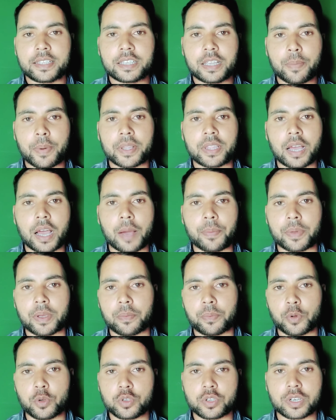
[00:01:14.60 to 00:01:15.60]
इसके बाद
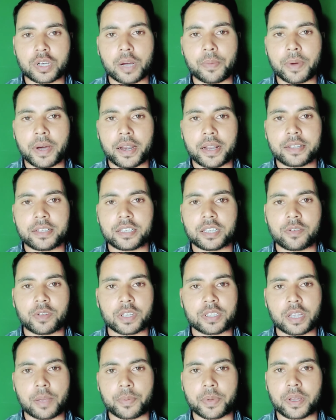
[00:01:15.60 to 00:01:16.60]
आपके व्यूज़ कम आ रहे हैं जिसकी
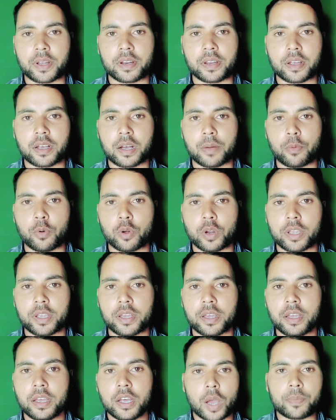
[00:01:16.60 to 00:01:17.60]
वजह से आपकी अर्निंग कम हो
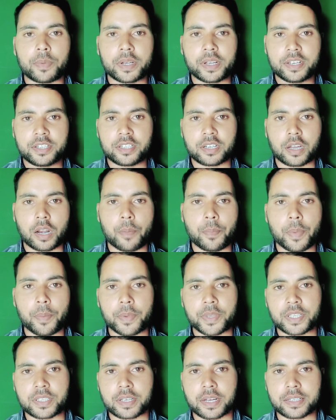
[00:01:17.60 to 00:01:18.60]
रही है तो आप जाकर इंस्टाग्राम पर
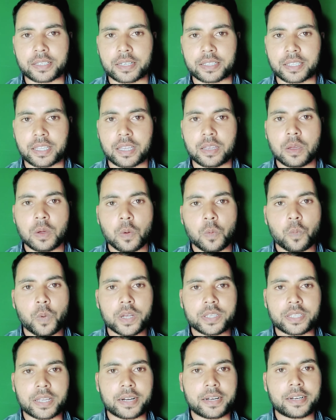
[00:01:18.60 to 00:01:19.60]
मैसेज कर सकते हैं
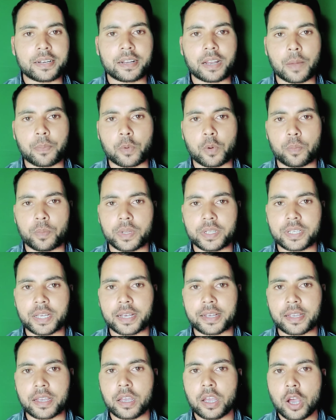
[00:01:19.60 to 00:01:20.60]
वहाँ सारे डिटेल आपको मिल
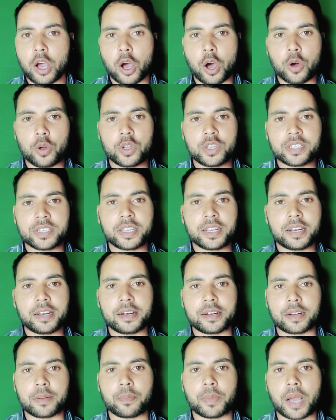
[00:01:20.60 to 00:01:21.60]
जाएंगे और इससे
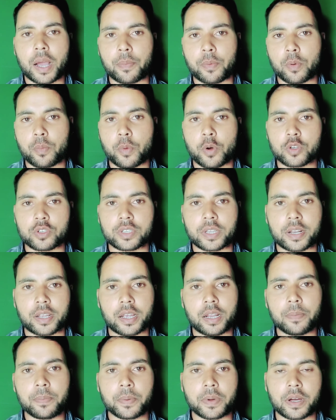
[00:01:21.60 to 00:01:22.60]
रिलेटेड मैं आपको बहुत
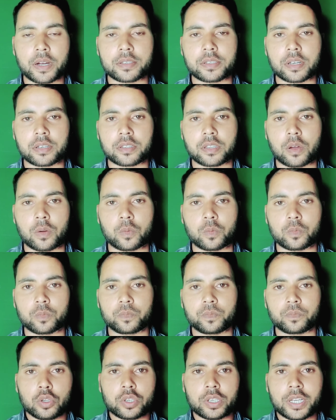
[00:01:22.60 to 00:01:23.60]
सारे हेल्प कर सकता हूँ
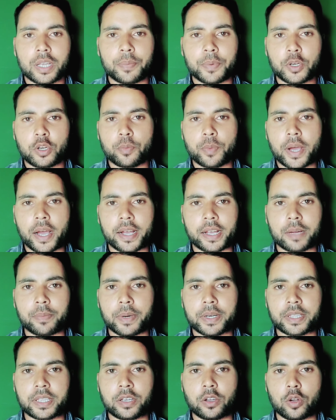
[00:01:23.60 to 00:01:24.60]
तो चलिए वीडियो में आगे
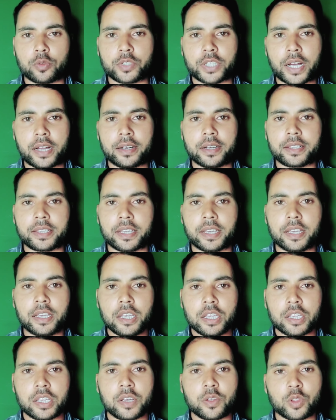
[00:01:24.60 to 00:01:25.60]
बढ़ते हैं और जान लेते
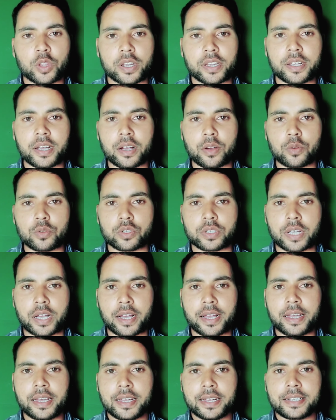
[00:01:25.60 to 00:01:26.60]
हैं कि ये तरीका कौन सा
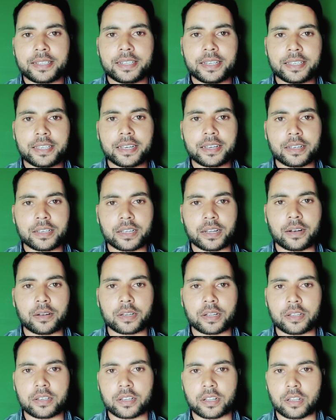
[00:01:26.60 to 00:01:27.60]
है जिससे कि
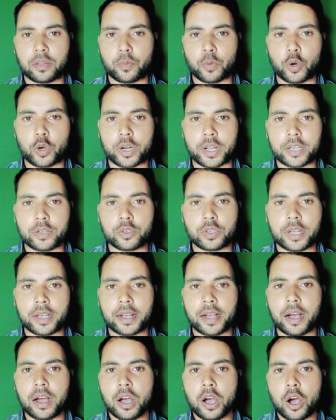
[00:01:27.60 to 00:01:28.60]
चैनल जल्दी जल्दी मोनेटाइज हो
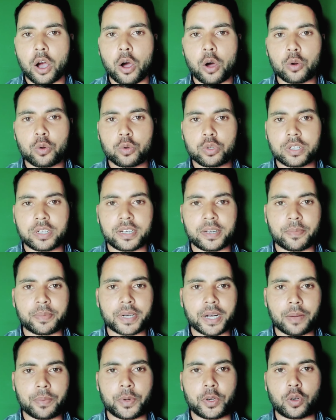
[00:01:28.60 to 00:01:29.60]
जाएगा और कुछ
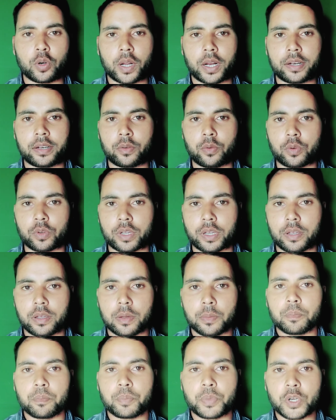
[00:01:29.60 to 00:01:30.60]
लिमिटेड वीडियो डालने होंगे
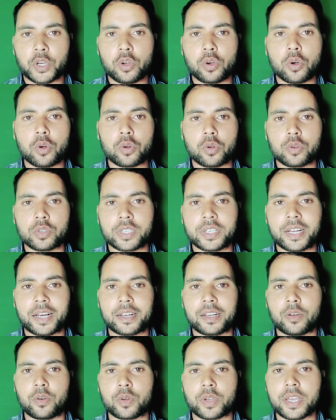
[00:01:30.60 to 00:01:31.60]
वीडियो कौन कौन से
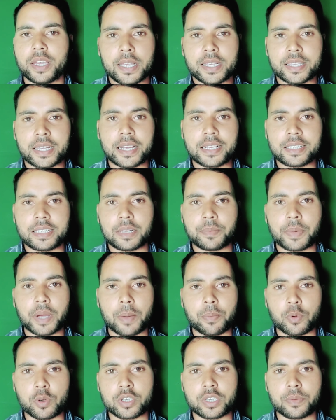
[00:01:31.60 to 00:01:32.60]
डालने होंगे ये सारी चीज़ें मैं
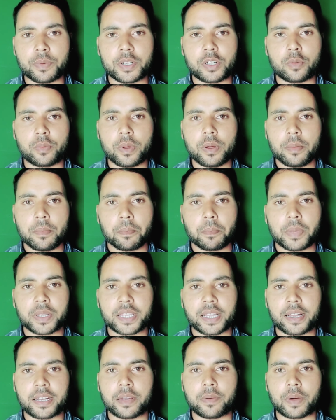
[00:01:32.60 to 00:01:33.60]
आपको इसी वीडियो में
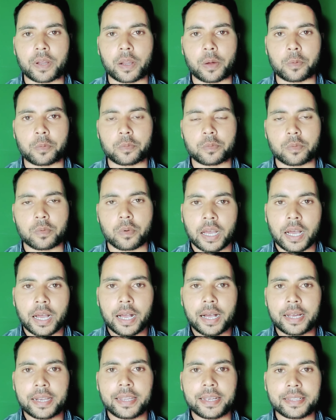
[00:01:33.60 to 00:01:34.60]
बताने वाला हूँ
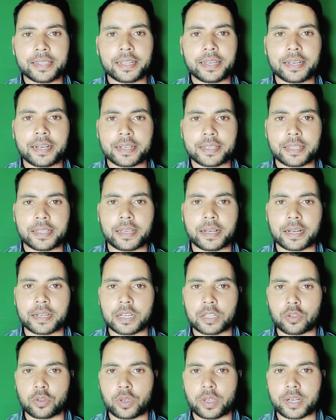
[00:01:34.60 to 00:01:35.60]
अगर एक तरीका से देखा
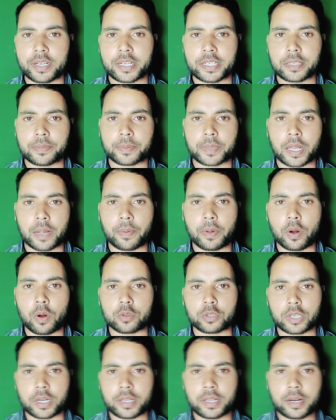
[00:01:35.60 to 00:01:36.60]
जाए तो एक हज़ार सब्सक्राइबर
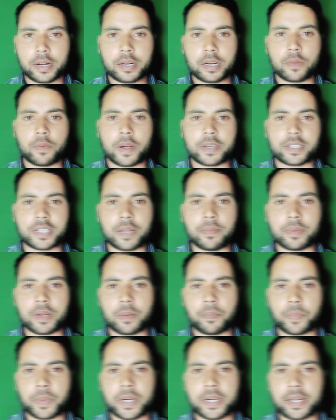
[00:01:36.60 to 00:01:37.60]
और चार हज़ार घंटे वाच टाइम
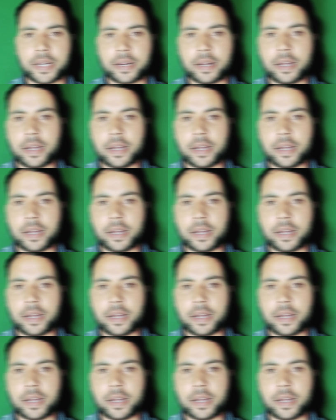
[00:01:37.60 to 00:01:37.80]
कंप्लीट